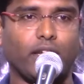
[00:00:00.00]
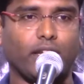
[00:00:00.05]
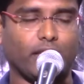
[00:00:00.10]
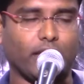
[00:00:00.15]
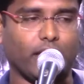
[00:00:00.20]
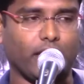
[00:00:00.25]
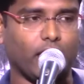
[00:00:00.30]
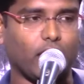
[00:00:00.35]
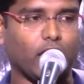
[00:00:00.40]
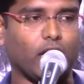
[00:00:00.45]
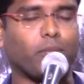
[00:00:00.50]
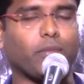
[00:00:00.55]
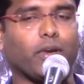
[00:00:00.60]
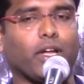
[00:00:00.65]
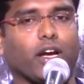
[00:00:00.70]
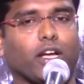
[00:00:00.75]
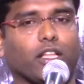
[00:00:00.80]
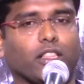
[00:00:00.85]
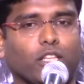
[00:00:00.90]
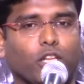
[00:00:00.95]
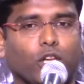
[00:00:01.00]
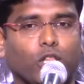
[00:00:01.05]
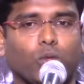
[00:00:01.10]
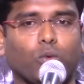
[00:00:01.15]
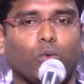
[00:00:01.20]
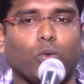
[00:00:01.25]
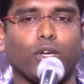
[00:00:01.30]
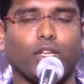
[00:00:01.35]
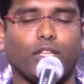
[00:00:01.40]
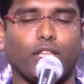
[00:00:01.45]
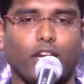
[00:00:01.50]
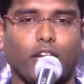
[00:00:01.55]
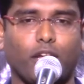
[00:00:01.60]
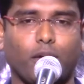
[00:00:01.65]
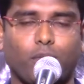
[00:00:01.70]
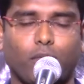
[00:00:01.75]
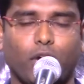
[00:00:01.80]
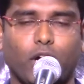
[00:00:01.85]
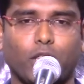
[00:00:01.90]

இதையெல்லாம் நாங்கள் திருத்துவோம் இதெல்லாம்